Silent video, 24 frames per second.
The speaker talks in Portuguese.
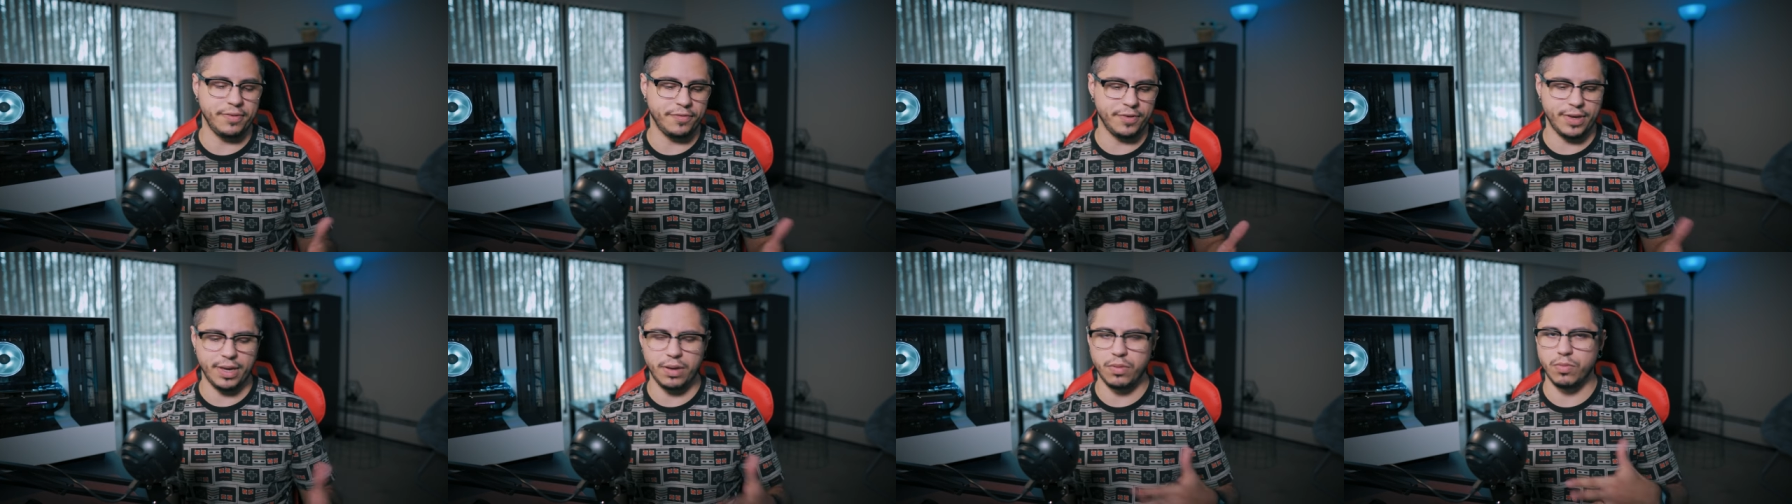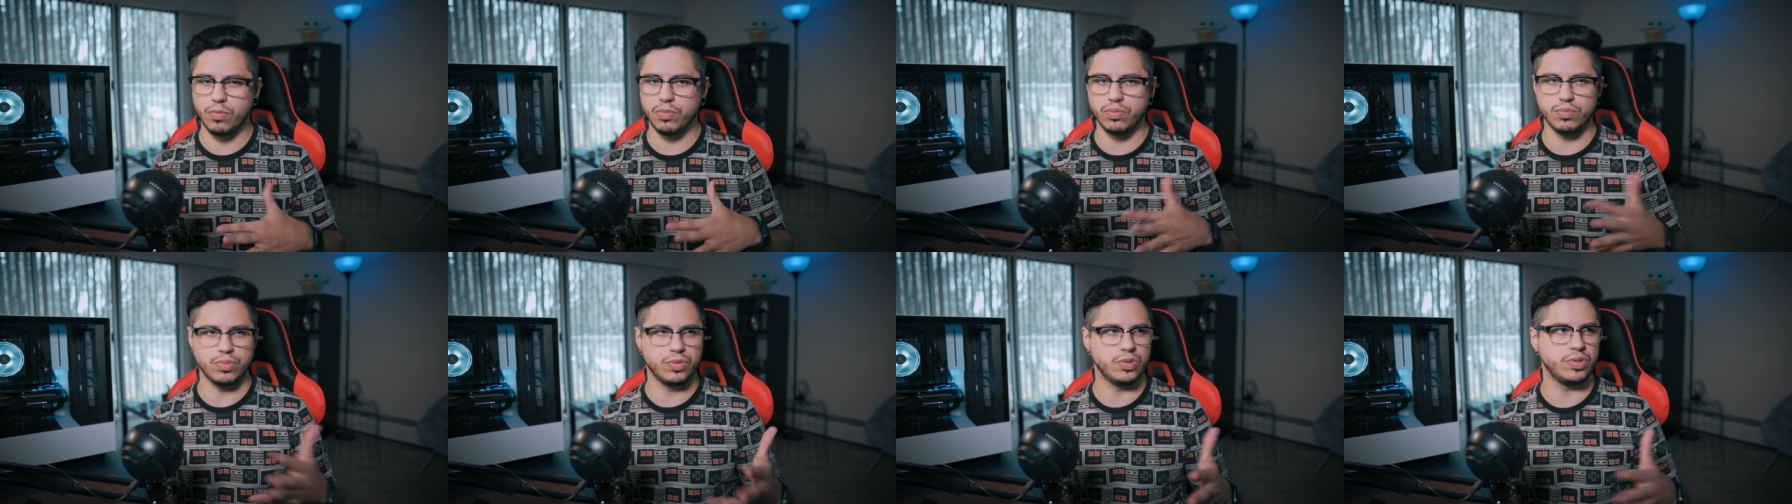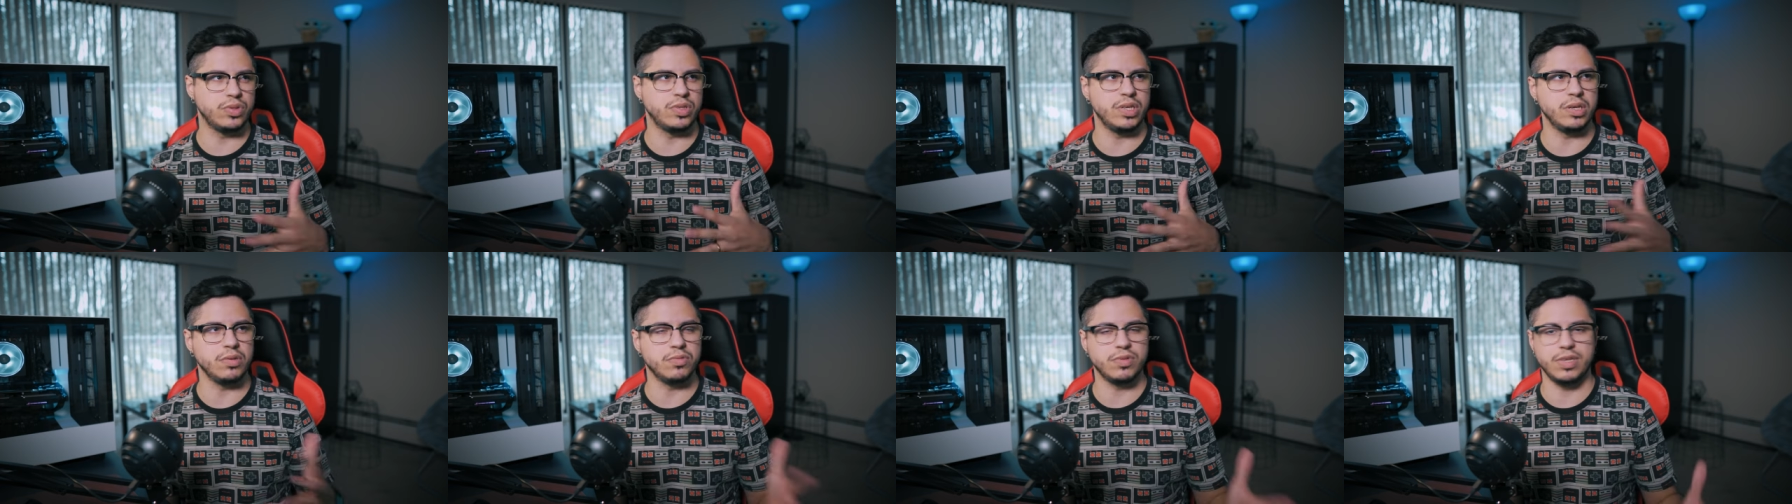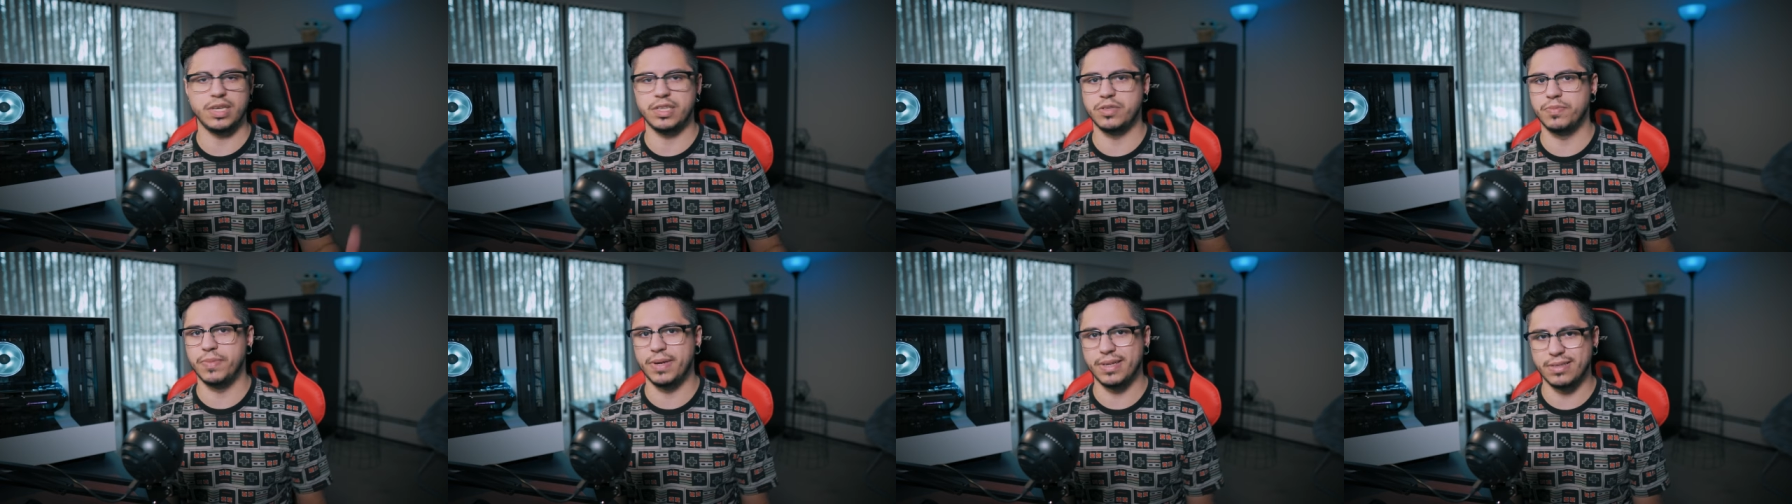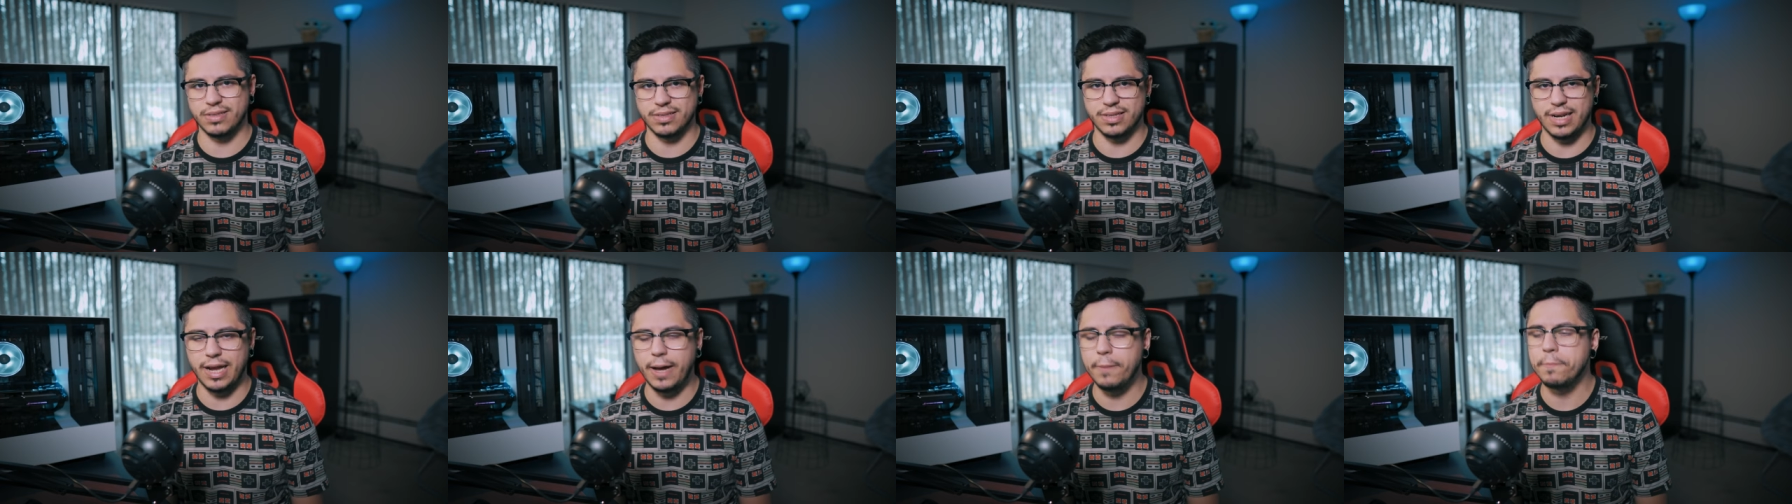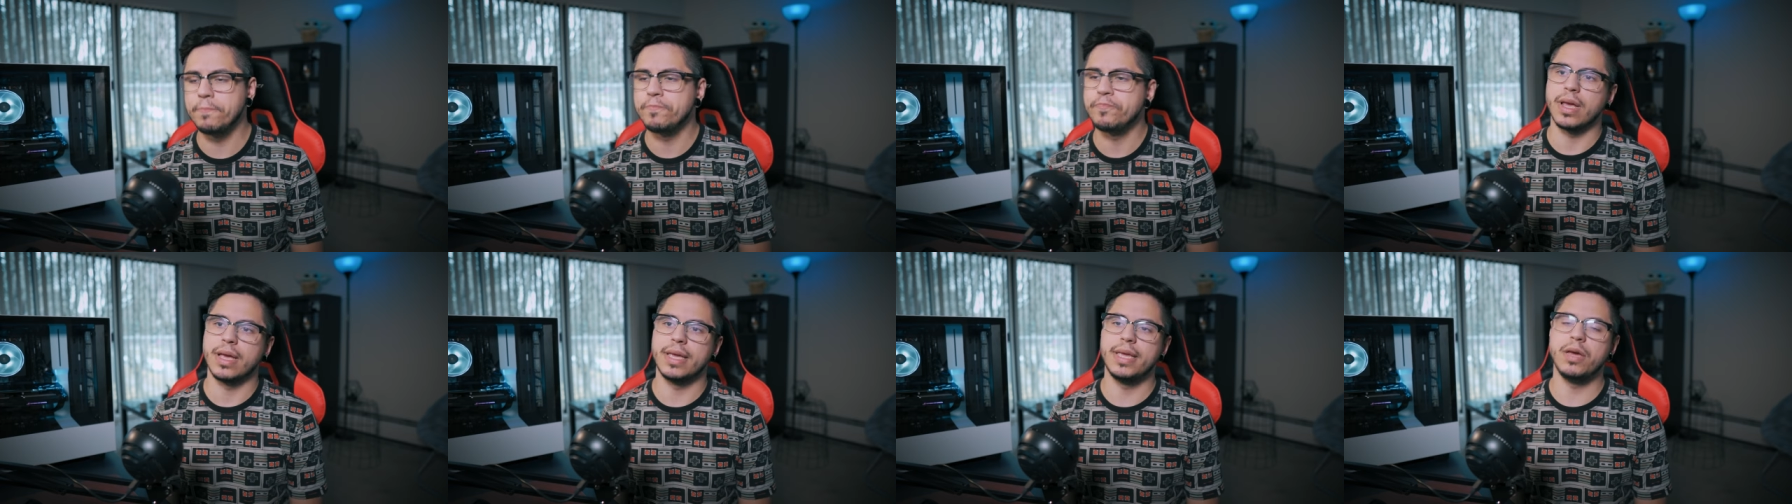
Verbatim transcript: Fiquei uns 5, 6 meses lá